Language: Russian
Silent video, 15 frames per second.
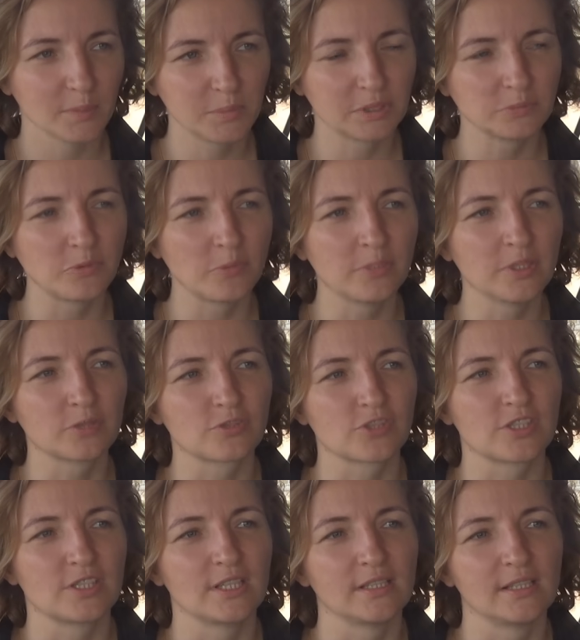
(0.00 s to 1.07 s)
мы к тому моменту
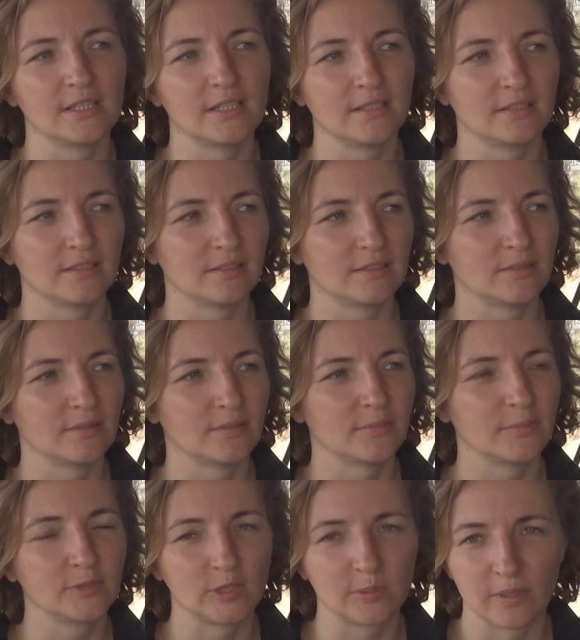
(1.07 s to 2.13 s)
уже сделали э,
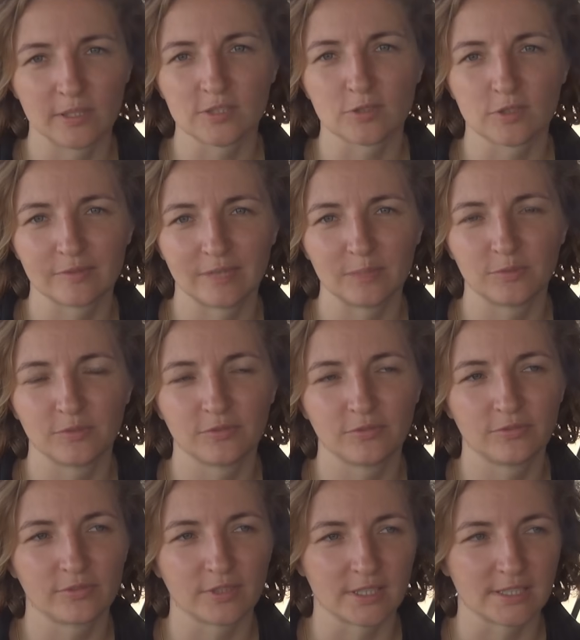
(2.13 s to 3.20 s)
мусульманскую свадьбу
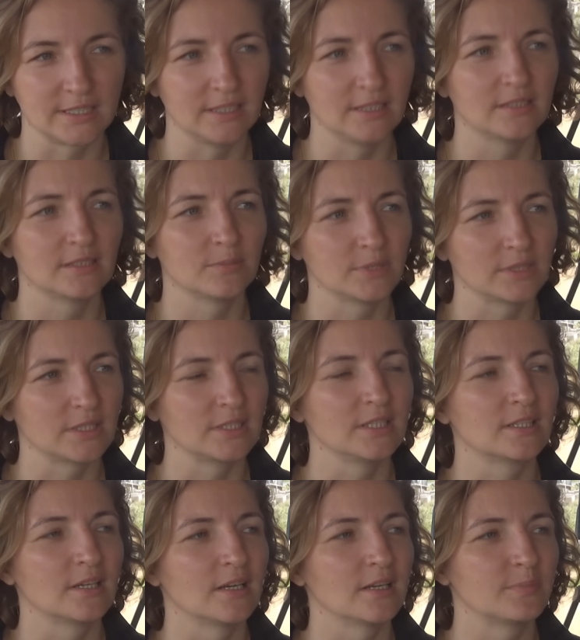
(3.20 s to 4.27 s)
в России, там этот
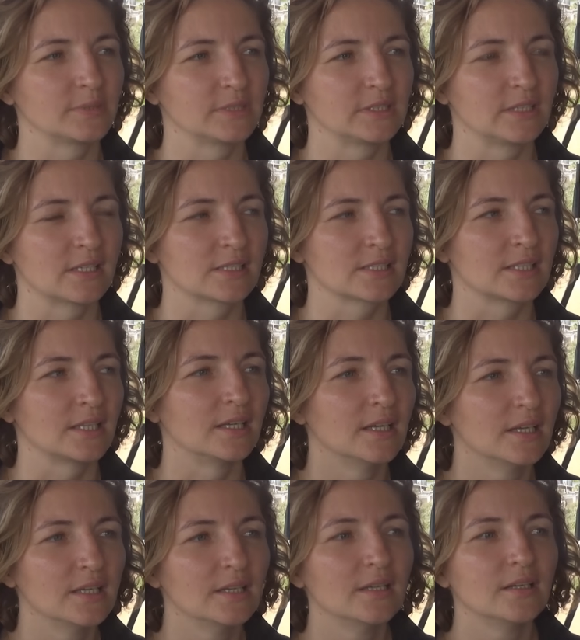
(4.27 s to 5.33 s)
никах по-татарски.
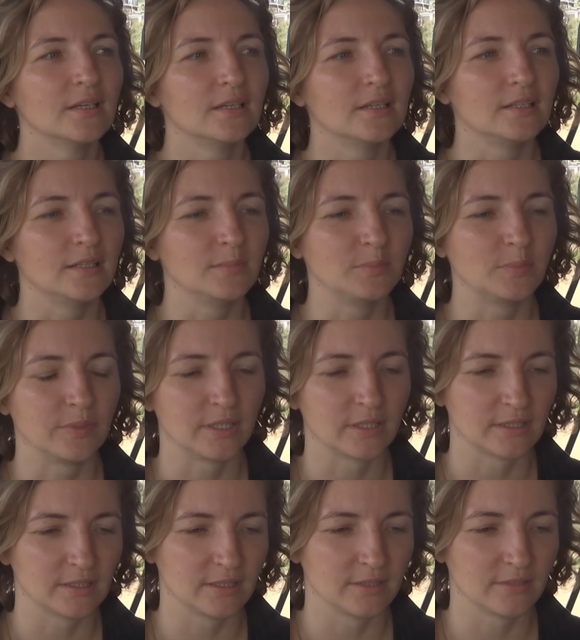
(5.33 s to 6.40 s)
И мы
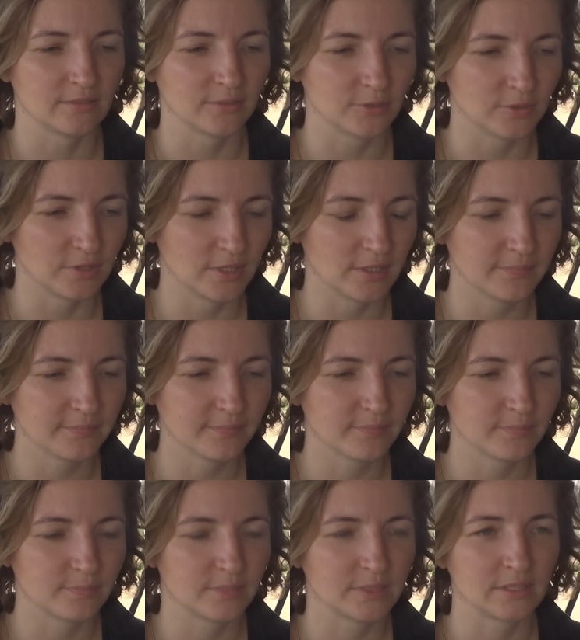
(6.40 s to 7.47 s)
приехали в Гуам,
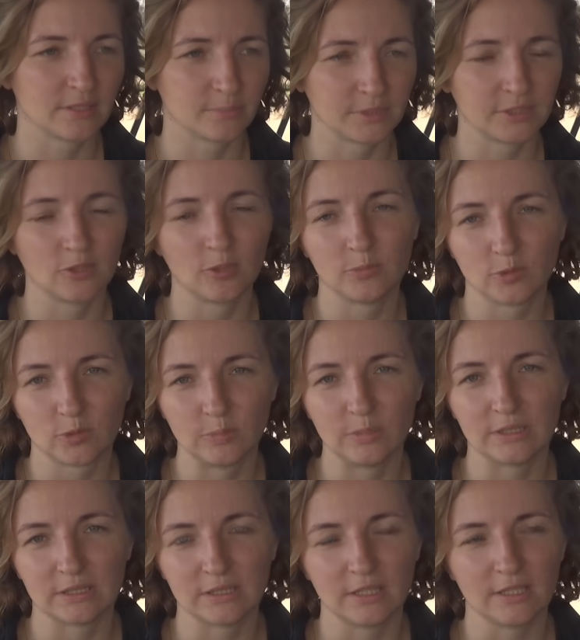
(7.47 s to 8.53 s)
подаем
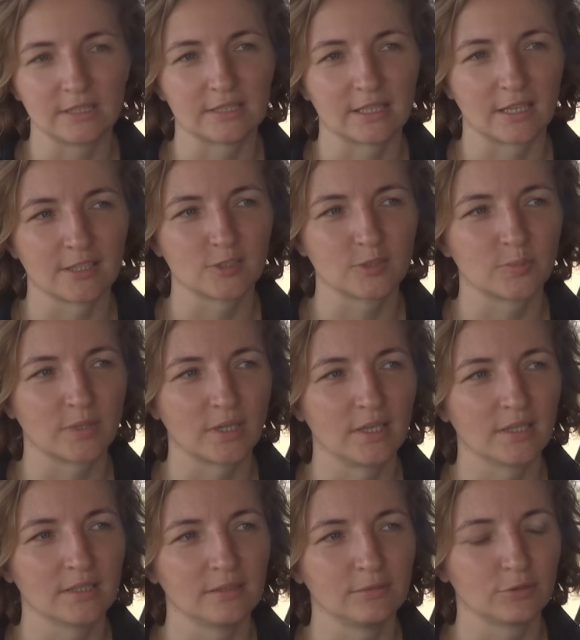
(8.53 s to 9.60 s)
документы на регистрацию
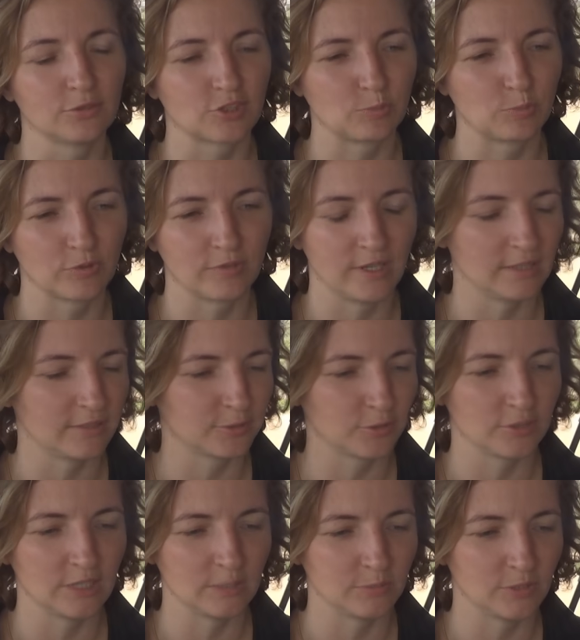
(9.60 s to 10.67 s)
брака, и вот уже буквально в
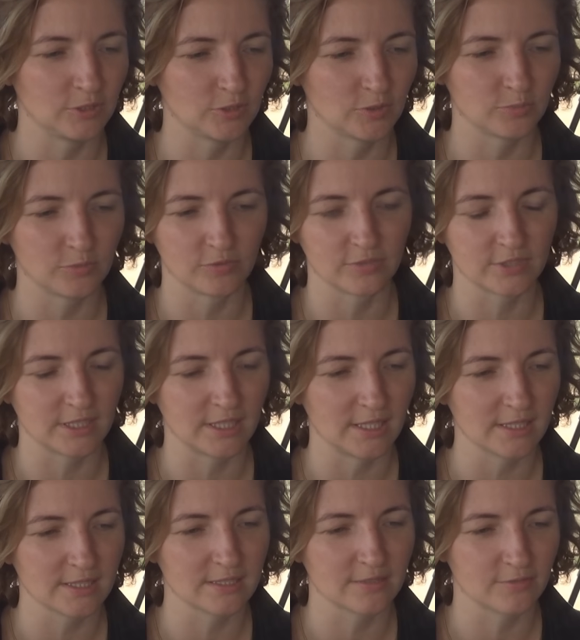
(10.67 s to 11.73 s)
тот день мы идем в
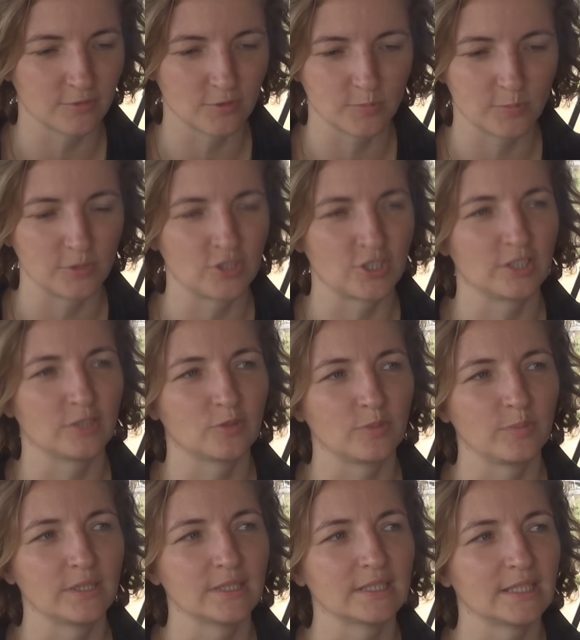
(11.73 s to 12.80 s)
ЗАГС получать
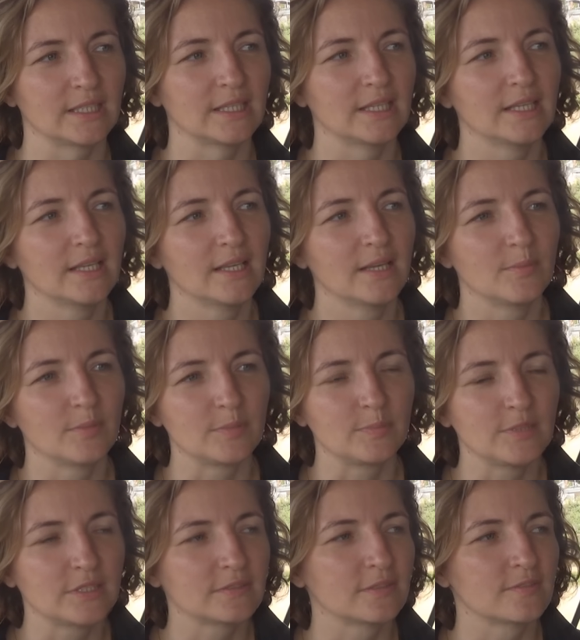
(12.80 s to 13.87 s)
документы,
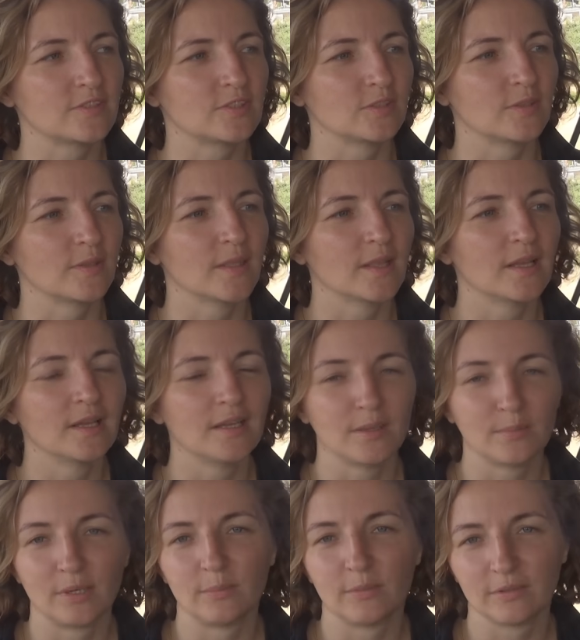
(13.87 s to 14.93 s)
подписывать все.
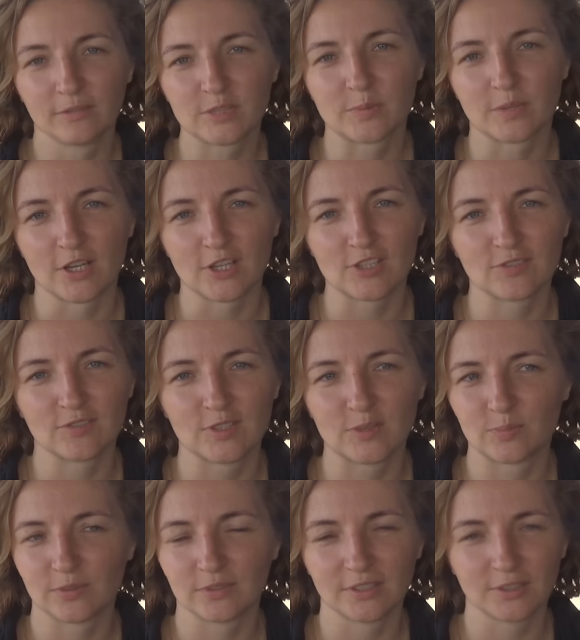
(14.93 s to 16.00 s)
И мама его спрашивает,
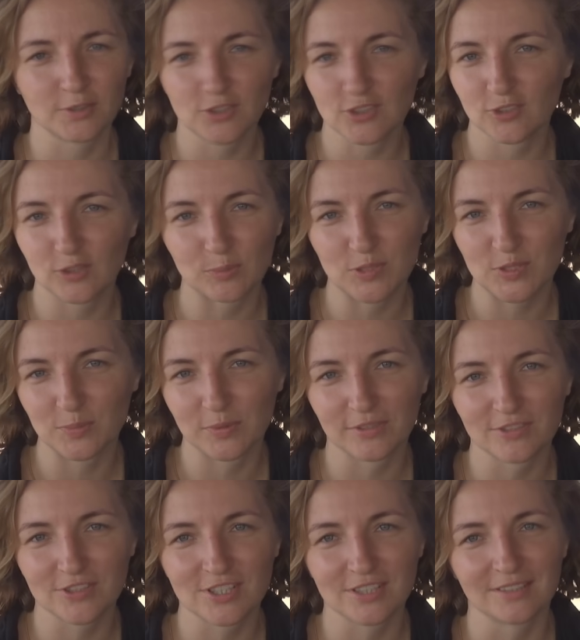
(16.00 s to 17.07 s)
типа, ты точно любишь
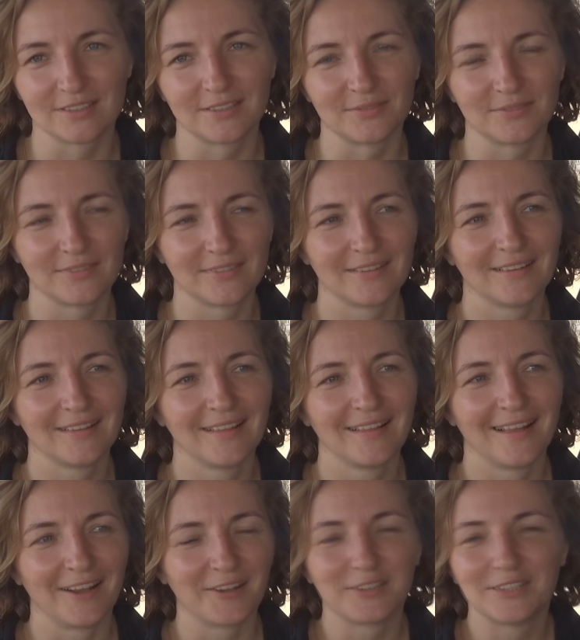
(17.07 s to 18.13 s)
моего сына?
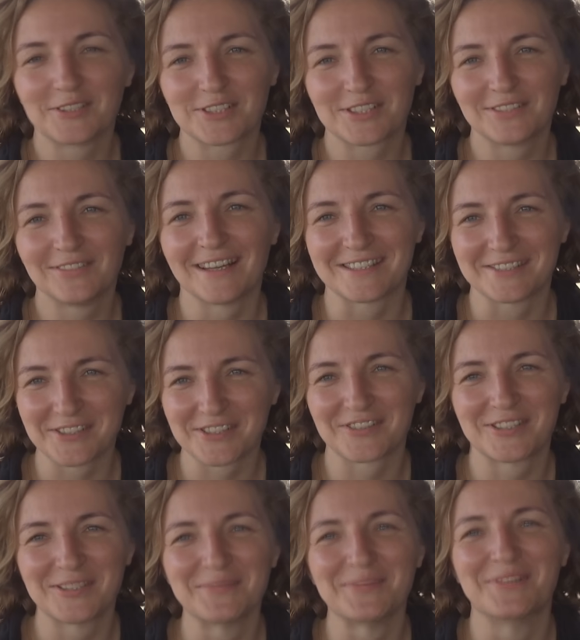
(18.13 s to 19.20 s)
А куда уже деваться,
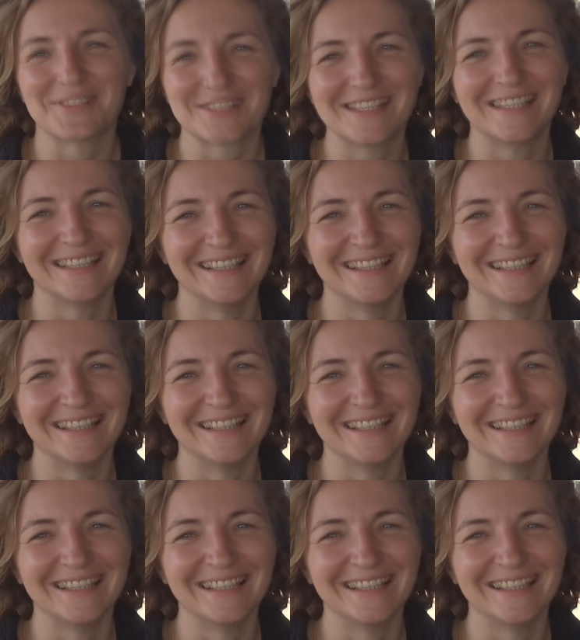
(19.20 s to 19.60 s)
уже все, мы уже,